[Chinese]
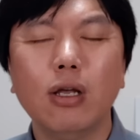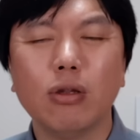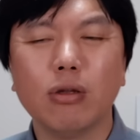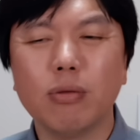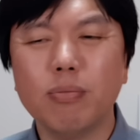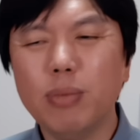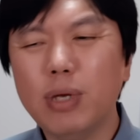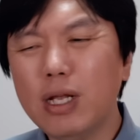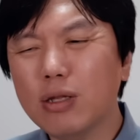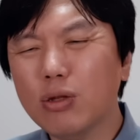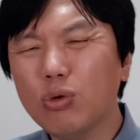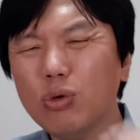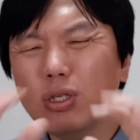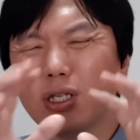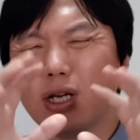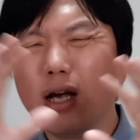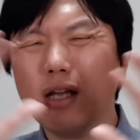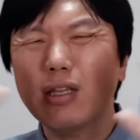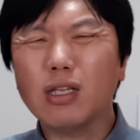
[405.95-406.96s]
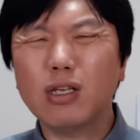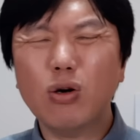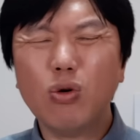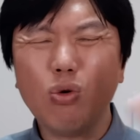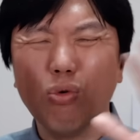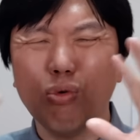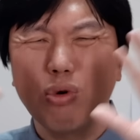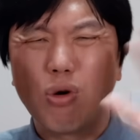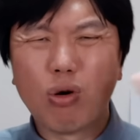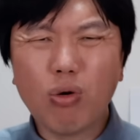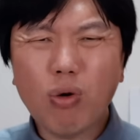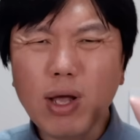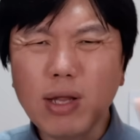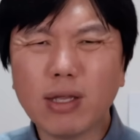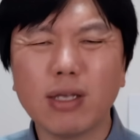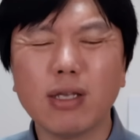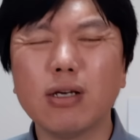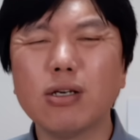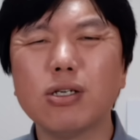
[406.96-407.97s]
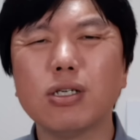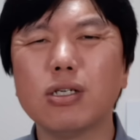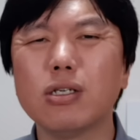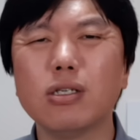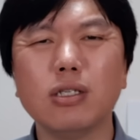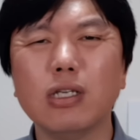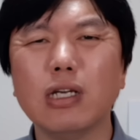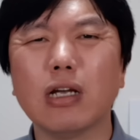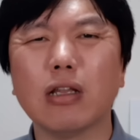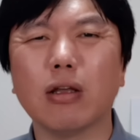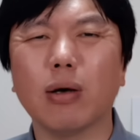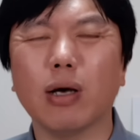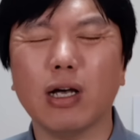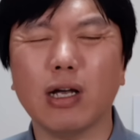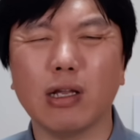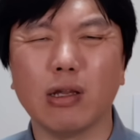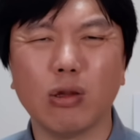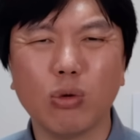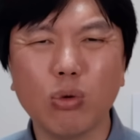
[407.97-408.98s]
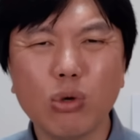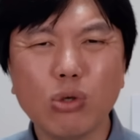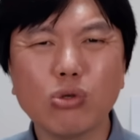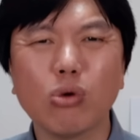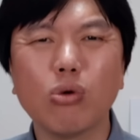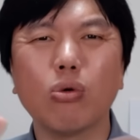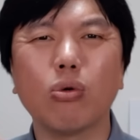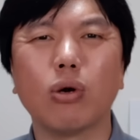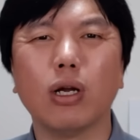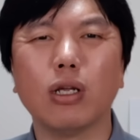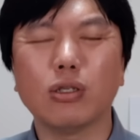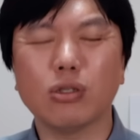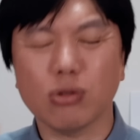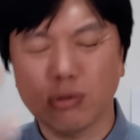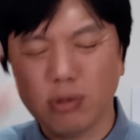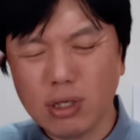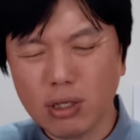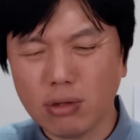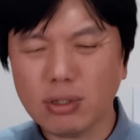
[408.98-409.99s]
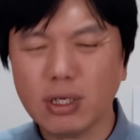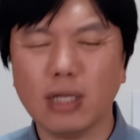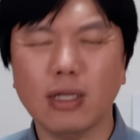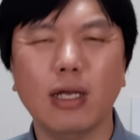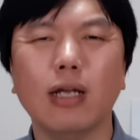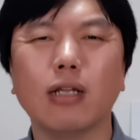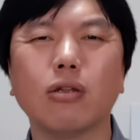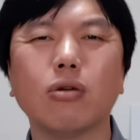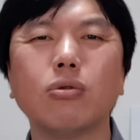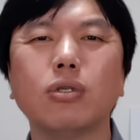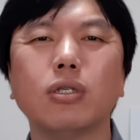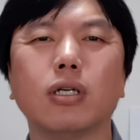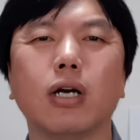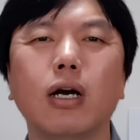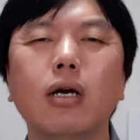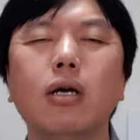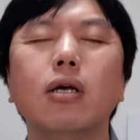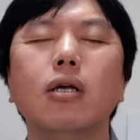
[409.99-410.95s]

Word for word: 对，面对这样的一个混乱的一个世界的很多中国人，从上到下，大家都是